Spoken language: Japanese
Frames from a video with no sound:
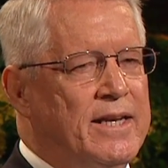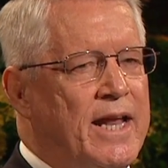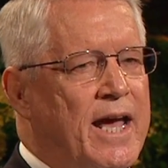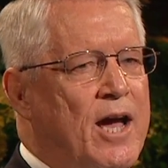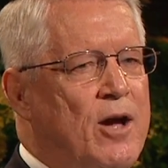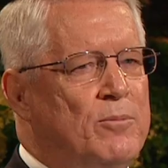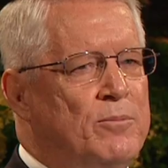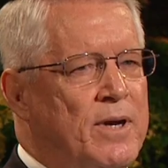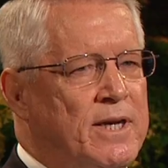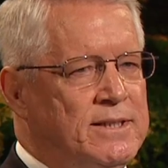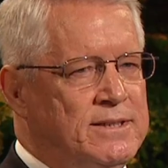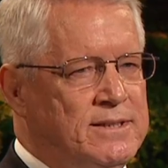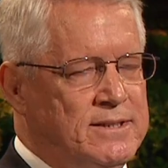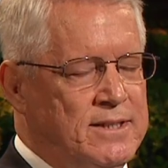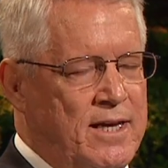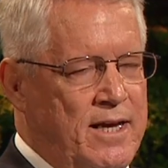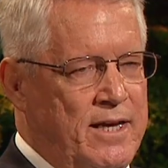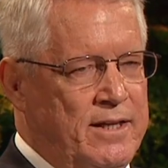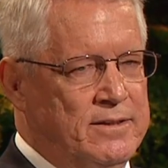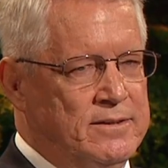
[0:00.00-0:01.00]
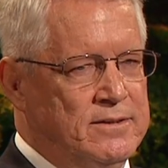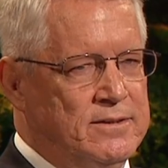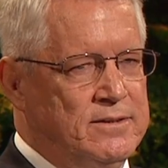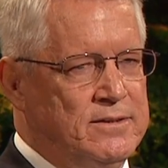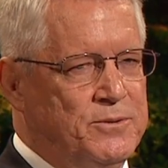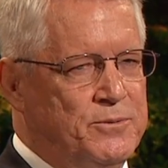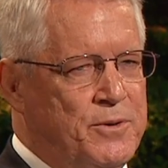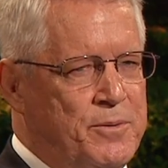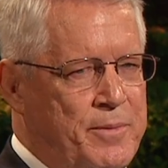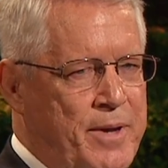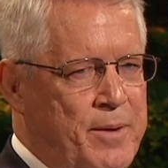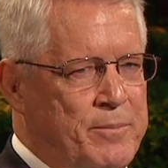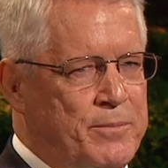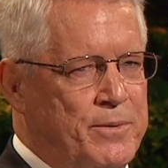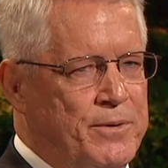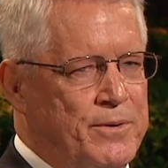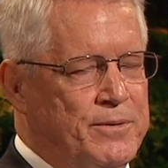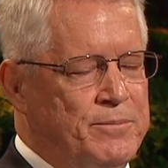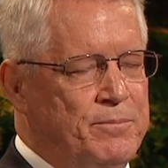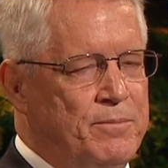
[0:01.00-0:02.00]
我が子らよ覚えておきなさい
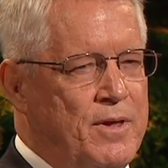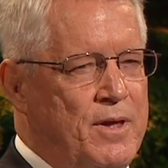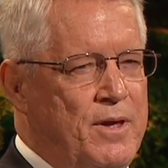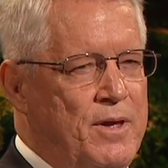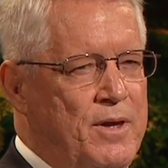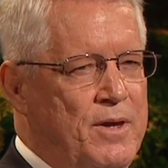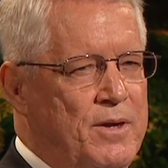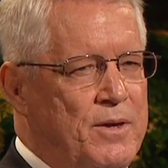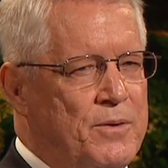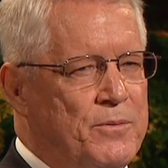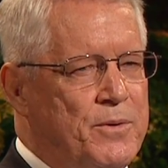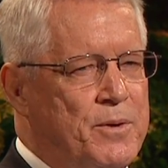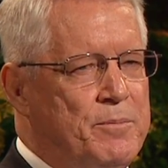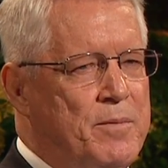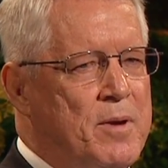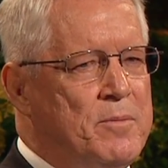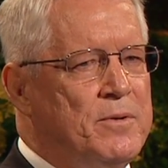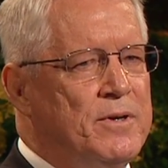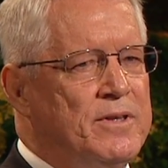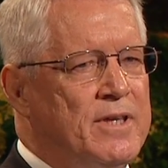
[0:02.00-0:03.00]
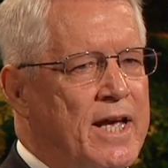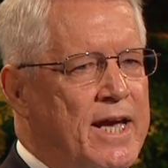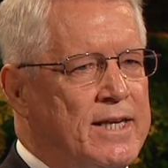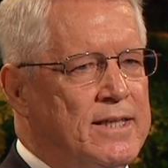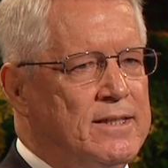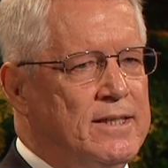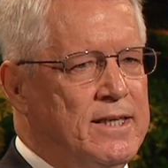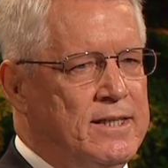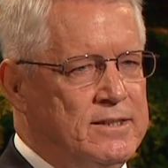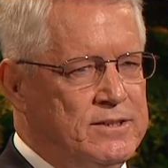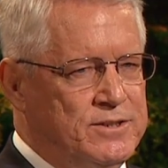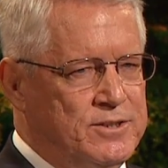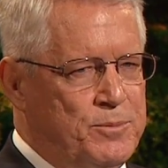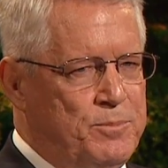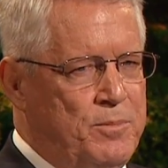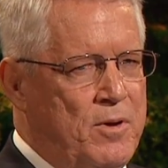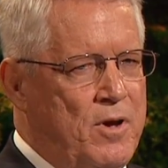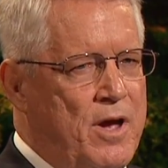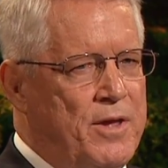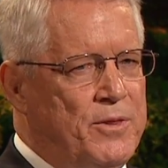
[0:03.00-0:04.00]
あなたたちは神の恩
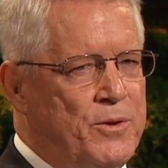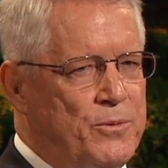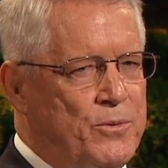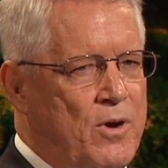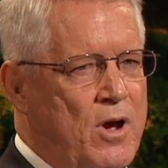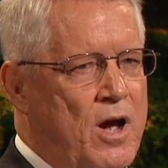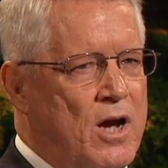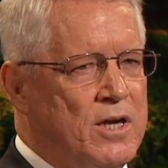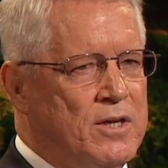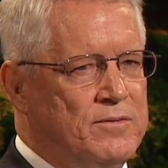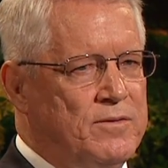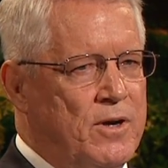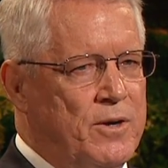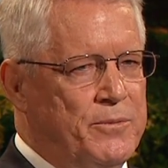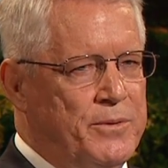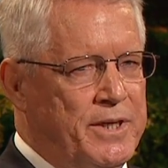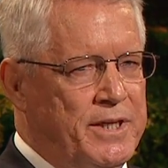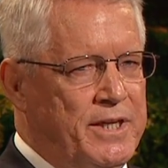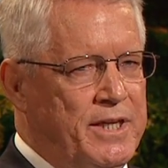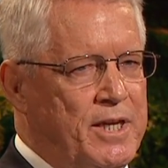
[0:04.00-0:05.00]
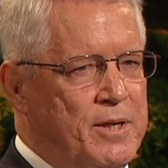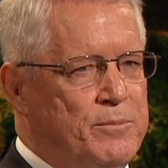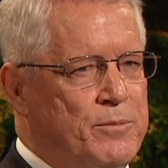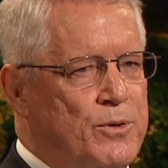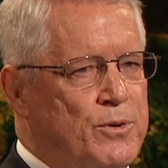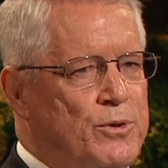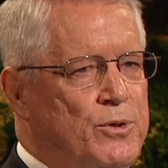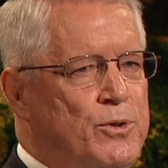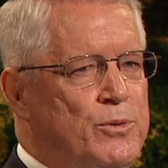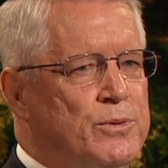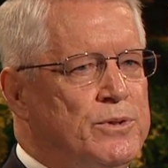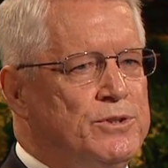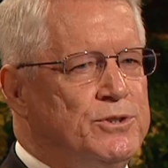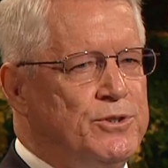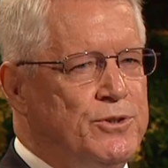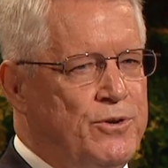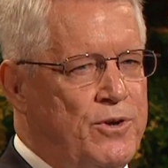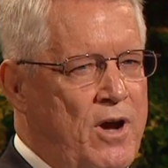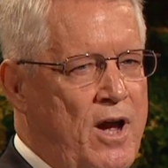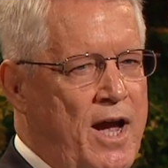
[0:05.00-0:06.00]
子であり、キリストである、贖い
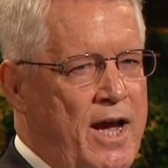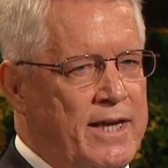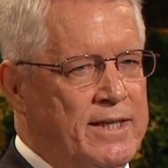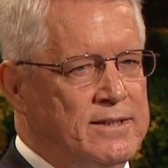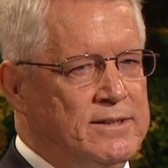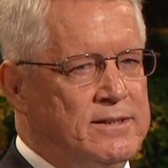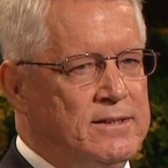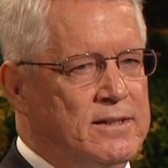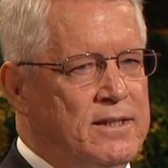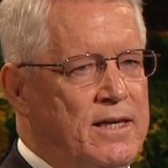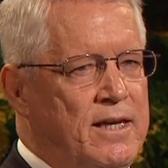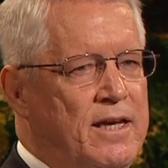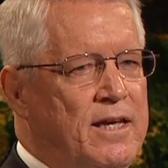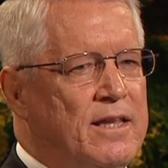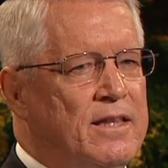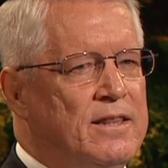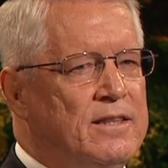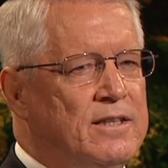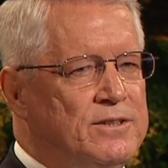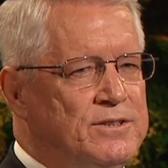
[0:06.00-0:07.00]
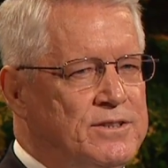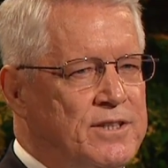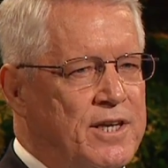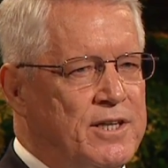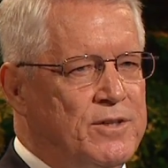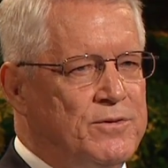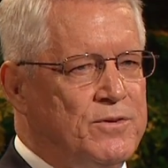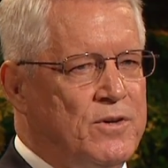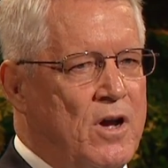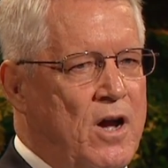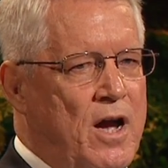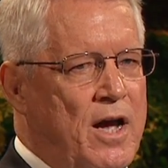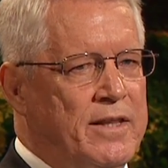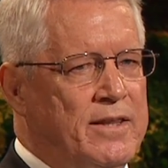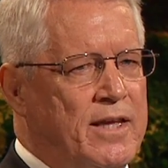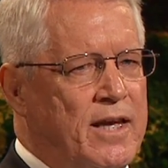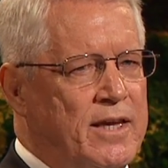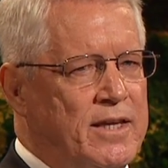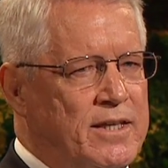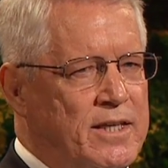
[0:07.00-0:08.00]
主の岩の上に、もといを築
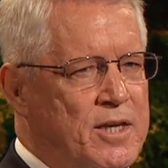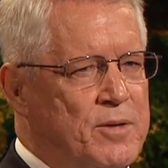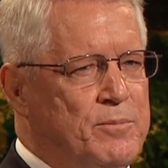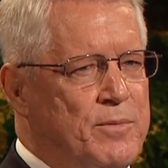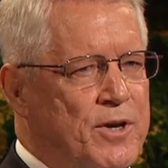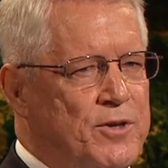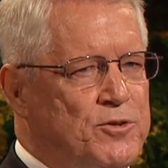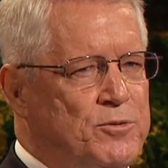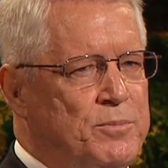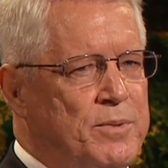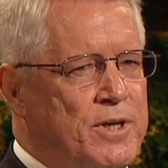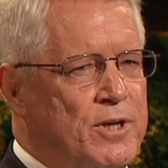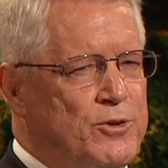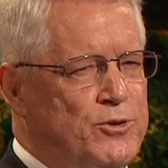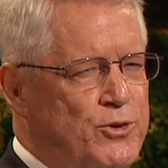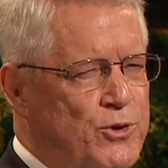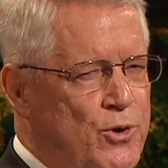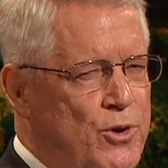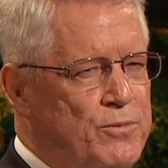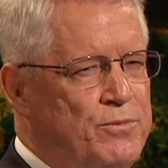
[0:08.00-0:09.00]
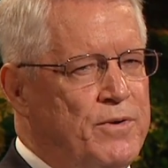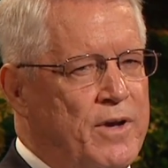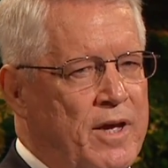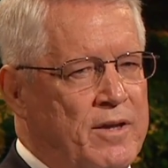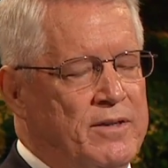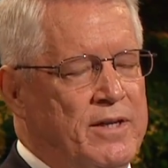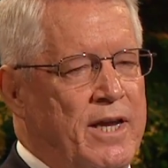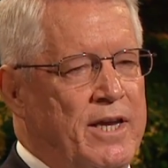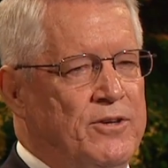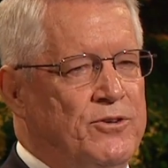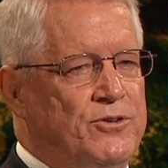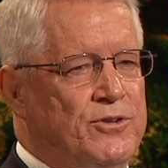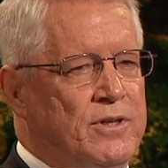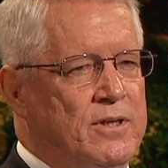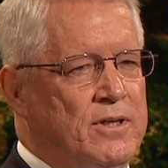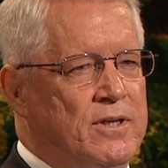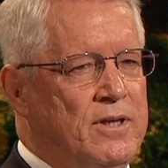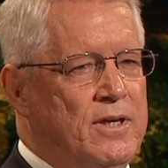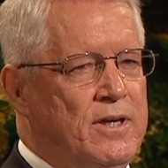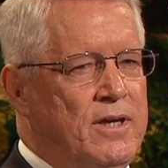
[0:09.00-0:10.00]
かなければならないことを覚え
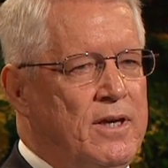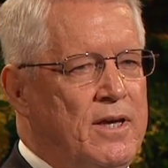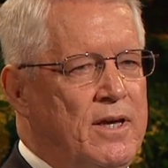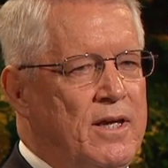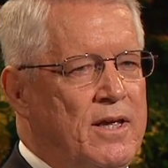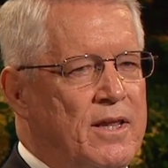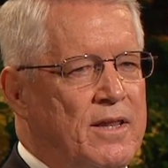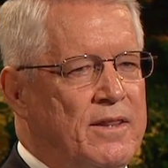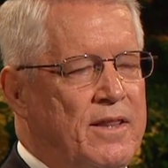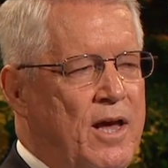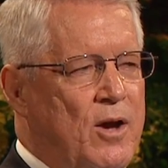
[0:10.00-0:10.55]
ておきなさい。